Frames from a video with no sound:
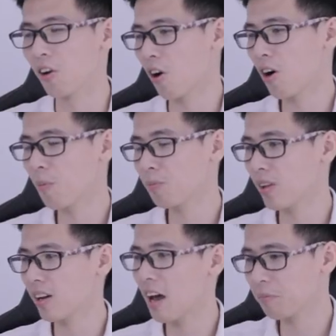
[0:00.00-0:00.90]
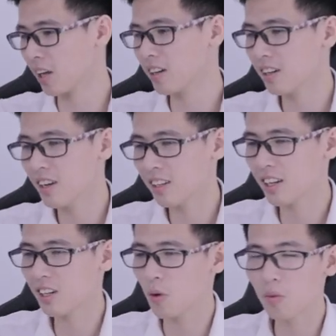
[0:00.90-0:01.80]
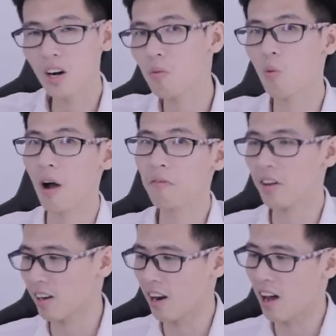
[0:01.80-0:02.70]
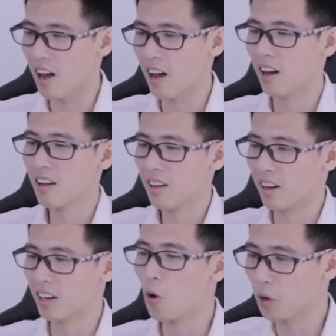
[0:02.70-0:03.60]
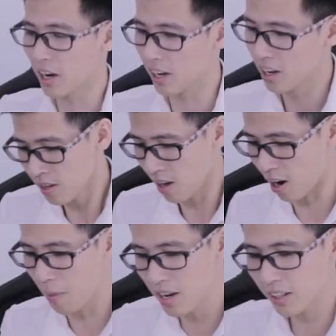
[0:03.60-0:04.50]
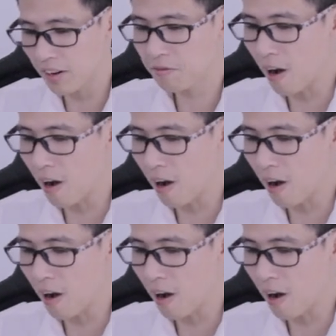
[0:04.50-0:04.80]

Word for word: nó nam tính nhưng cũng không quá phần là ờ, cầu kỳ ở bên cạnh